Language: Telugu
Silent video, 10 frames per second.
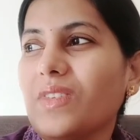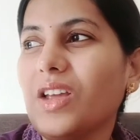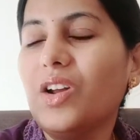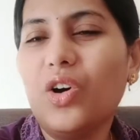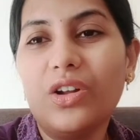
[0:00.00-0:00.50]

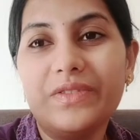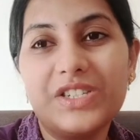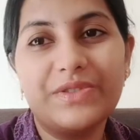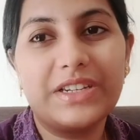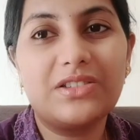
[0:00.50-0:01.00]
నాన్ వెజ్
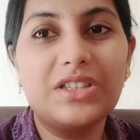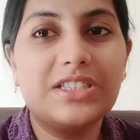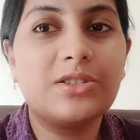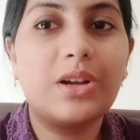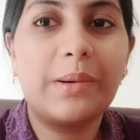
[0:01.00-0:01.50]
వరకు
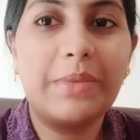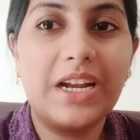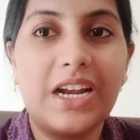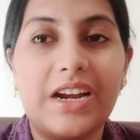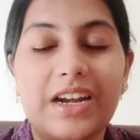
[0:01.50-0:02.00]
తీసుకొని
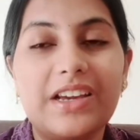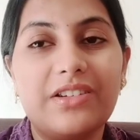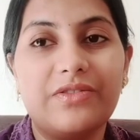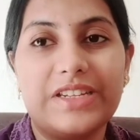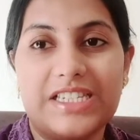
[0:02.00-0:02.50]
రమ్మన్నానండి
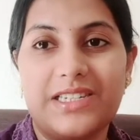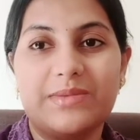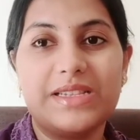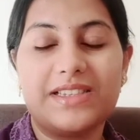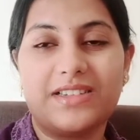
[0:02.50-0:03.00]

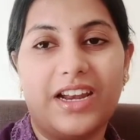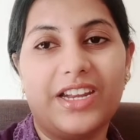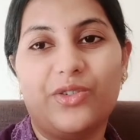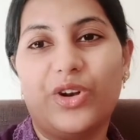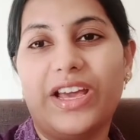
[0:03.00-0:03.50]
వెజిటేబుల్స్ అన్నీ
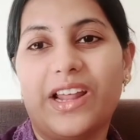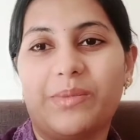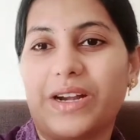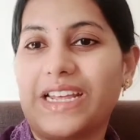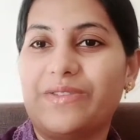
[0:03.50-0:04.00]

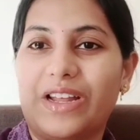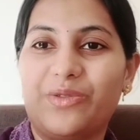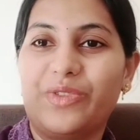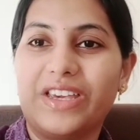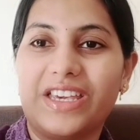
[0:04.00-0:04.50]
ఉన్నాయన్నమాట ఈ వన్
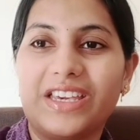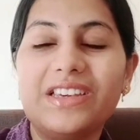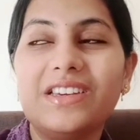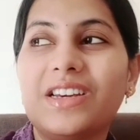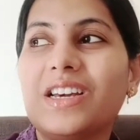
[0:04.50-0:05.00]
వీక్కి
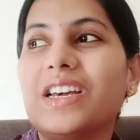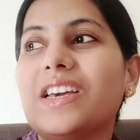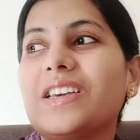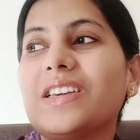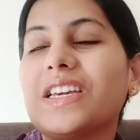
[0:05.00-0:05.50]

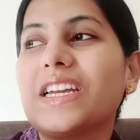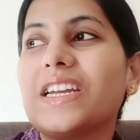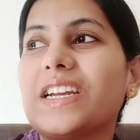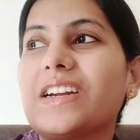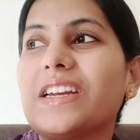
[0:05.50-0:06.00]

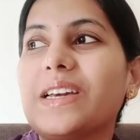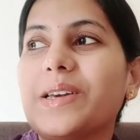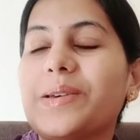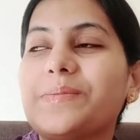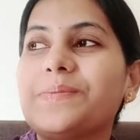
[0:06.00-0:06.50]
ఏంటంటే
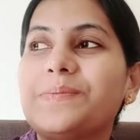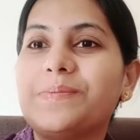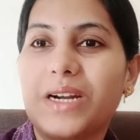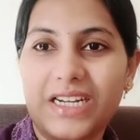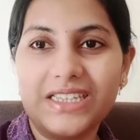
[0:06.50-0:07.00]

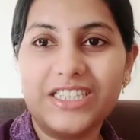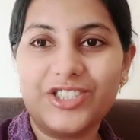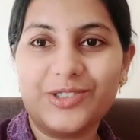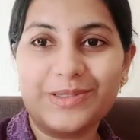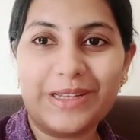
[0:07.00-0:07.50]
మటన్
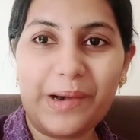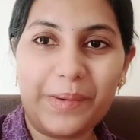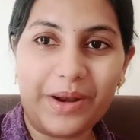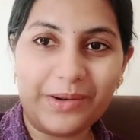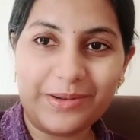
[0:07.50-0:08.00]
తెచ్చుకుందాం
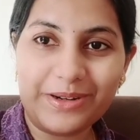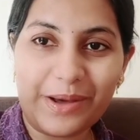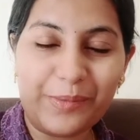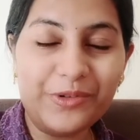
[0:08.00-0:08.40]
అనుకున్నాము